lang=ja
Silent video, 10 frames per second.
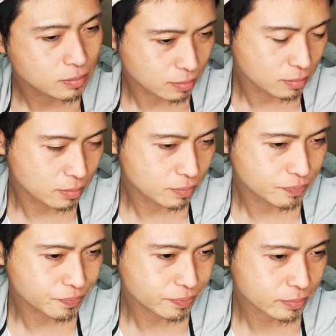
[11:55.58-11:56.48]
うん
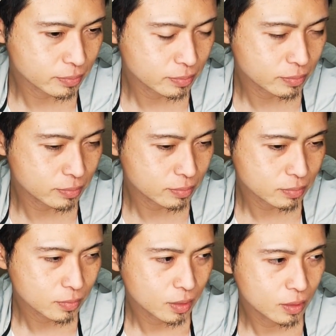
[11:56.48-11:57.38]

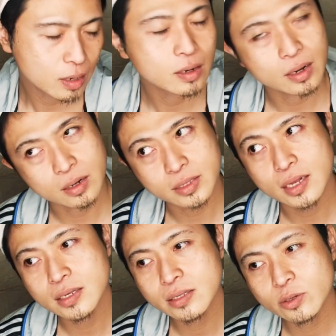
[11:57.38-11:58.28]
なんか他
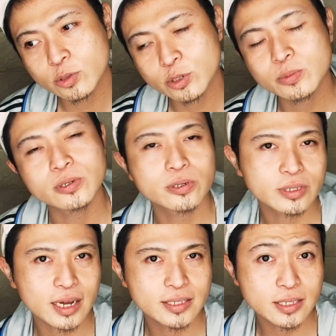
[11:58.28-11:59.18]
人のことも
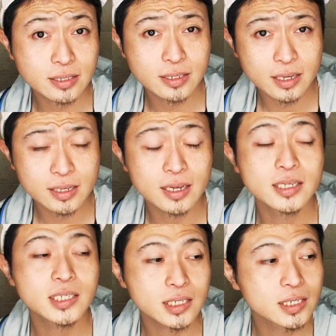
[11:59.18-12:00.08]
大切にできな
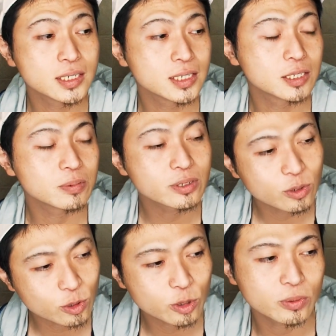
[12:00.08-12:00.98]
いし自分の
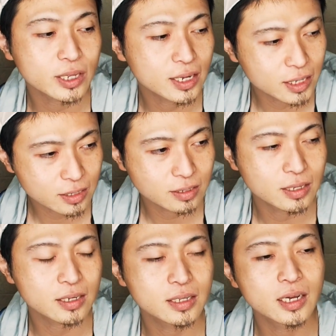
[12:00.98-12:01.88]
ことも大切に
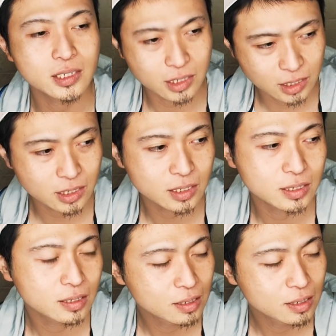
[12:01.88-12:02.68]
できないし